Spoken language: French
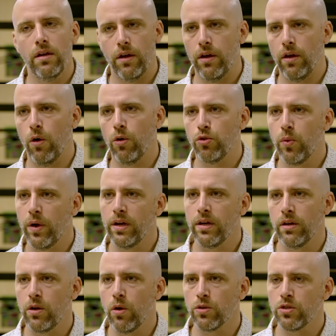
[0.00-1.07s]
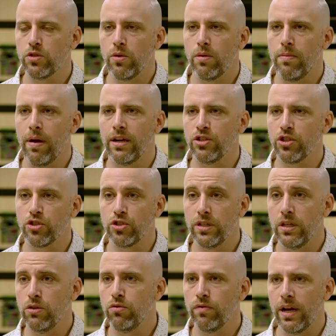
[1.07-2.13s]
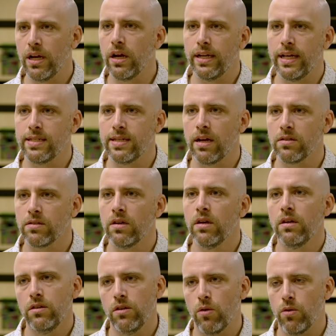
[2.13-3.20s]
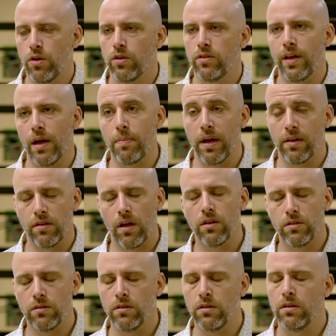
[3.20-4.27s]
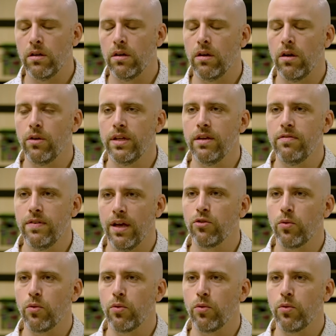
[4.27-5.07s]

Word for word: euh, on doit continuellement aller chercher des nouvelles connaissances. Donc, euh, ça représente euh, un défi en